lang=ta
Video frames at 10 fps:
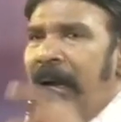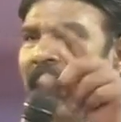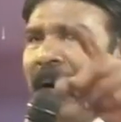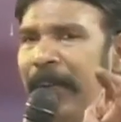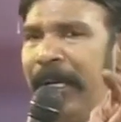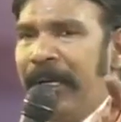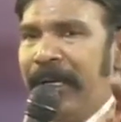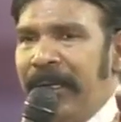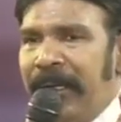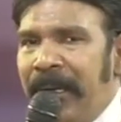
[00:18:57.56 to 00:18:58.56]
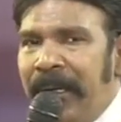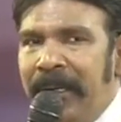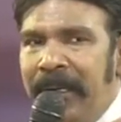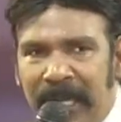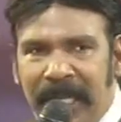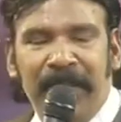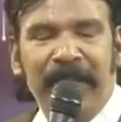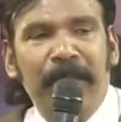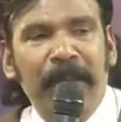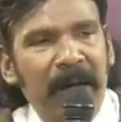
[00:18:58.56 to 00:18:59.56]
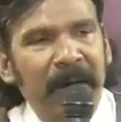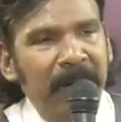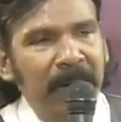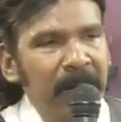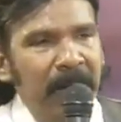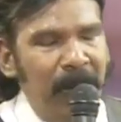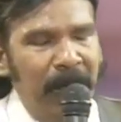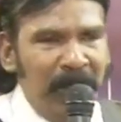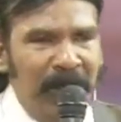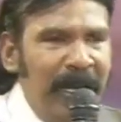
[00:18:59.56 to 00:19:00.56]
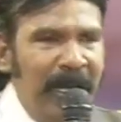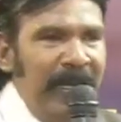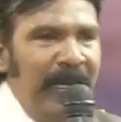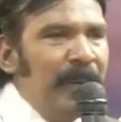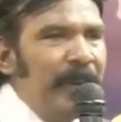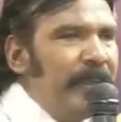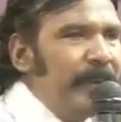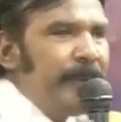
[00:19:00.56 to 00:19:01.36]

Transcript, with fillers: அவர் நீக்கி விடுவார் சொல்லுங்க ஹலையிலூயோ